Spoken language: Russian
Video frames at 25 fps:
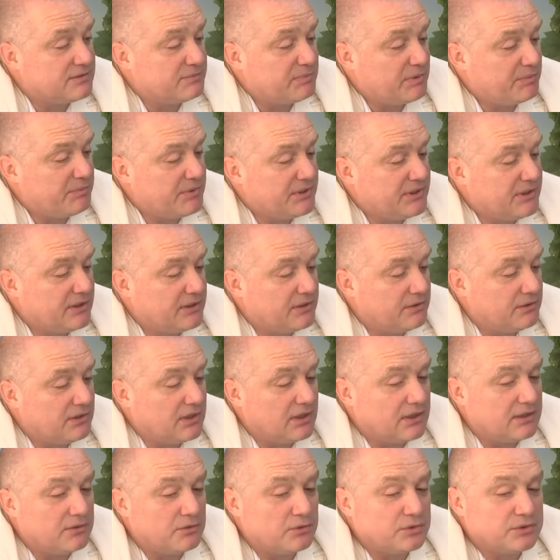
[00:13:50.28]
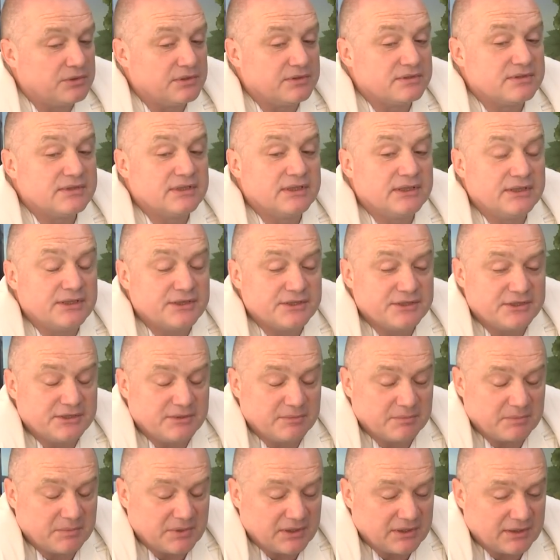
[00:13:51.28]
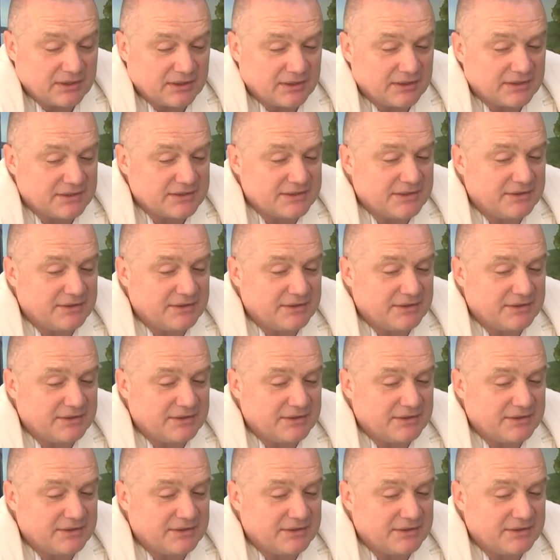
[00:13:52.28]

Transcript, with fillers: вспоминаю, как вот с нынешним э,